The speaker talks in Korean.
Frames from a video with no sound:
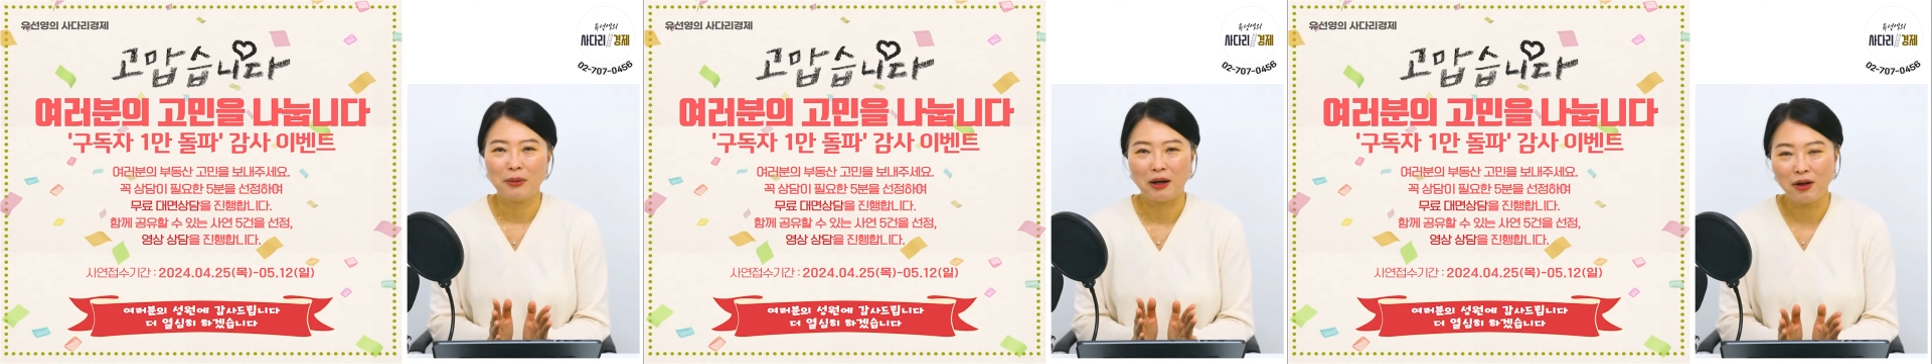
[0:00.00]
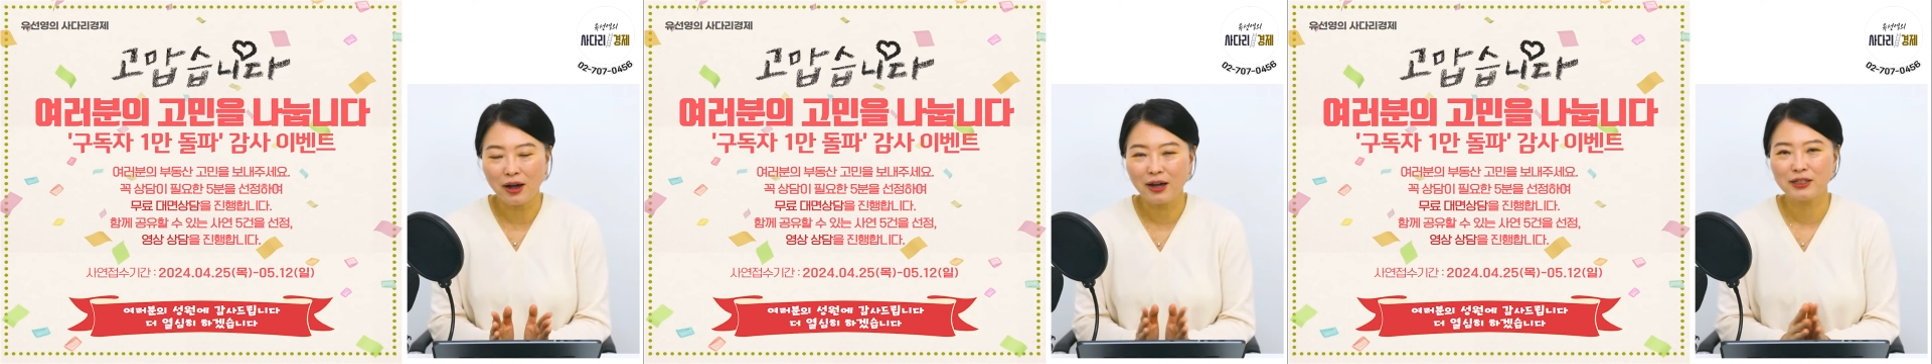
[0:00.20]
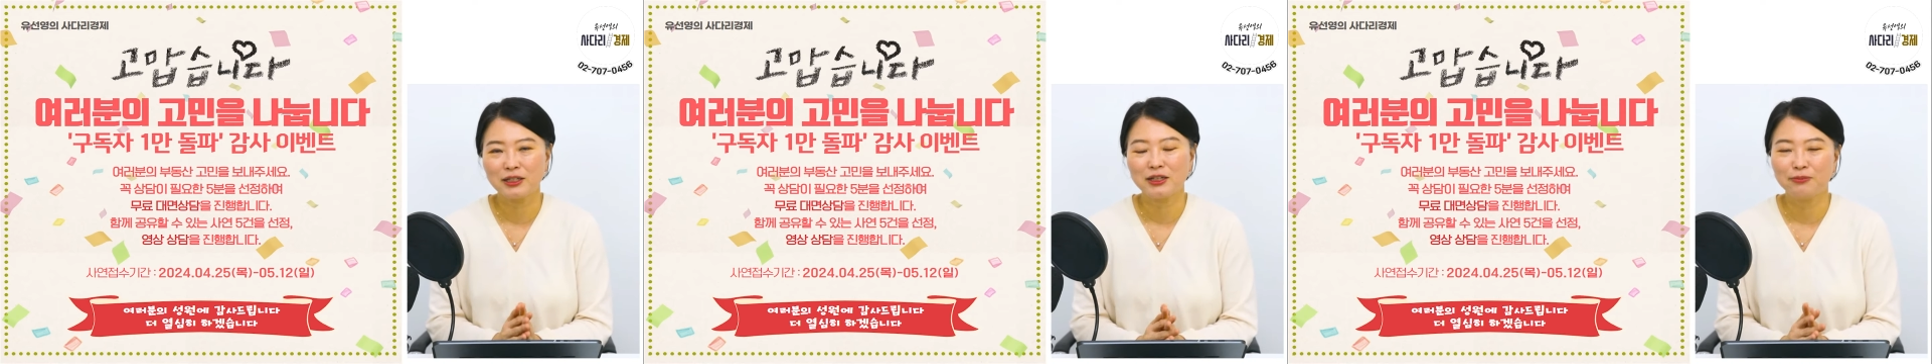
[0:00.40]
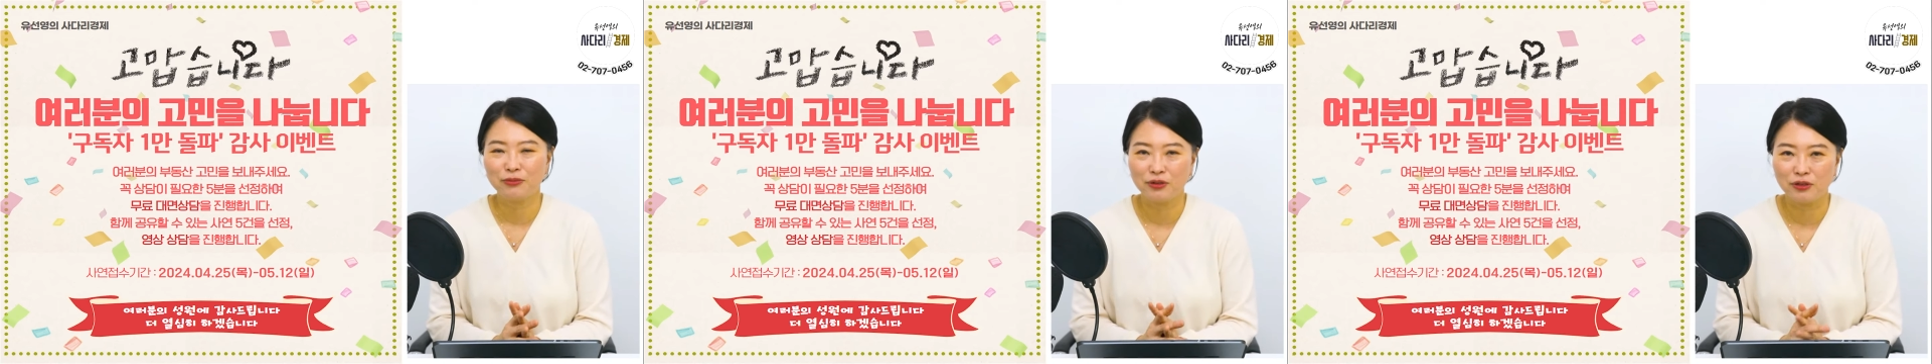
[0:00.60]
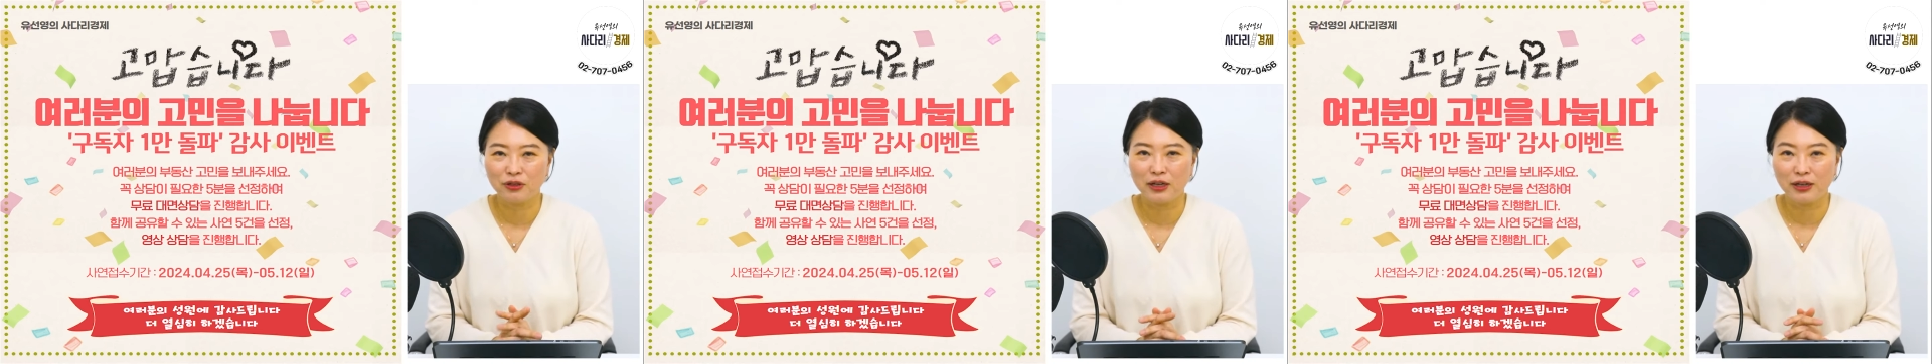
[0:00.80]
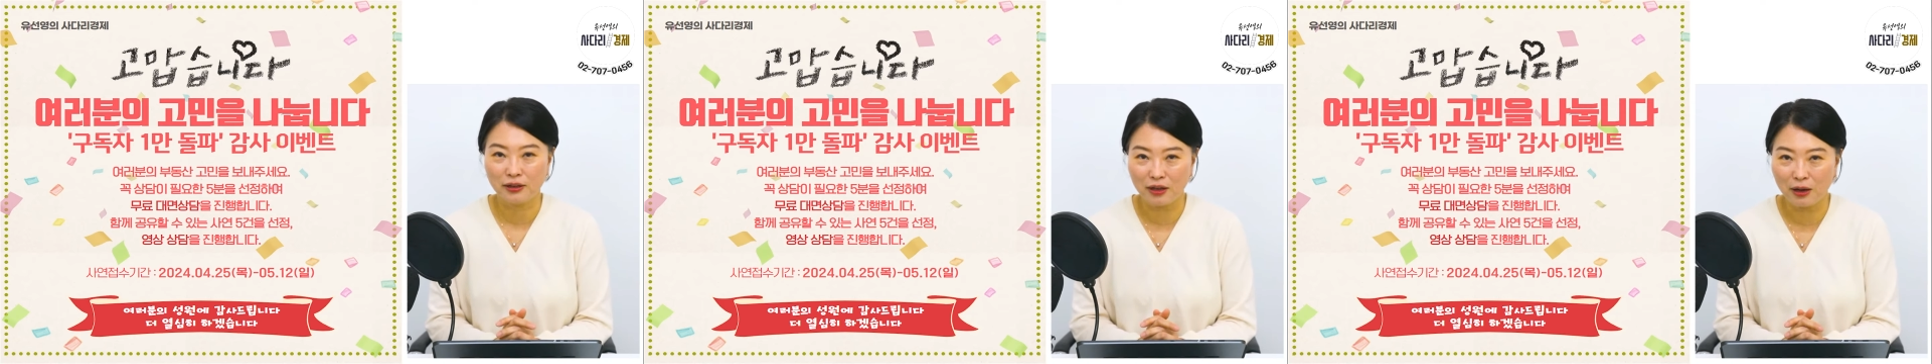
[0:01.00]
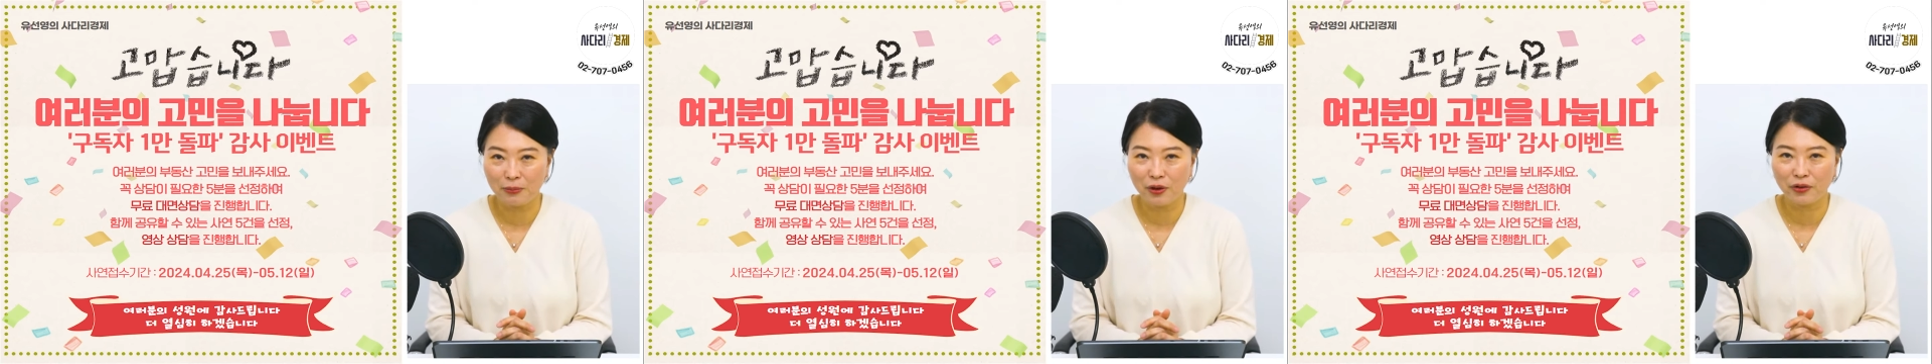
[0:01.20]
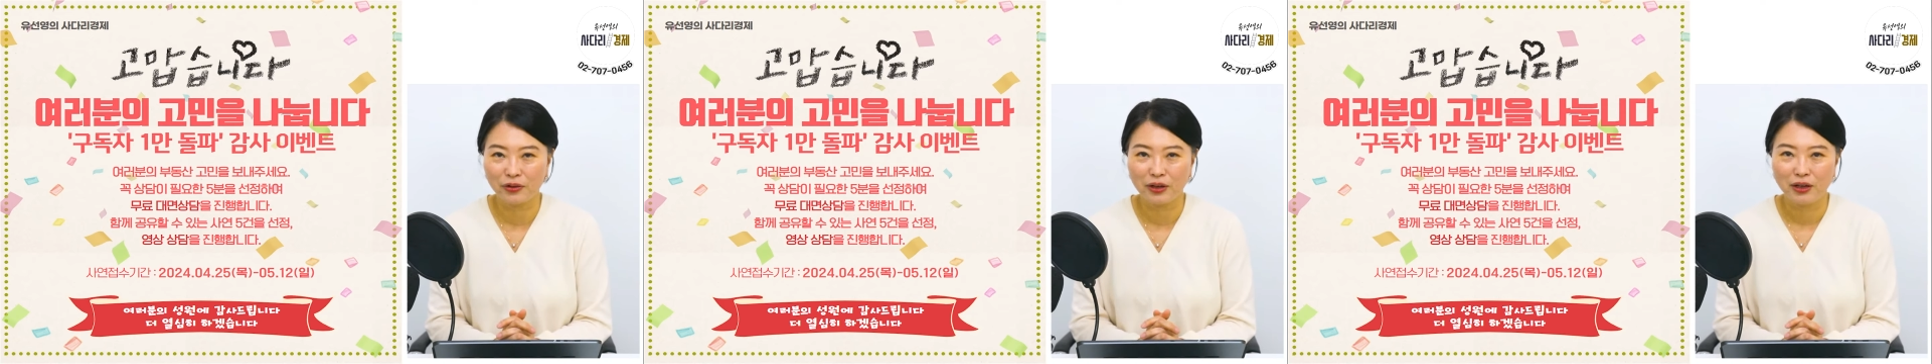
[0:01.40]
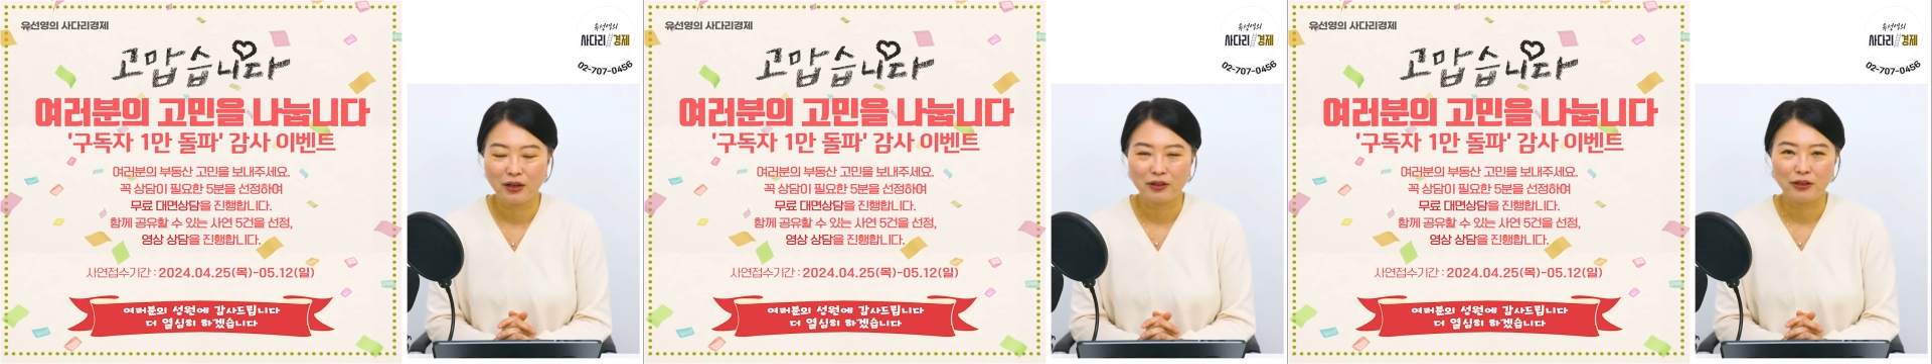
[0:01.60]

방황하시는 분들이 있다면,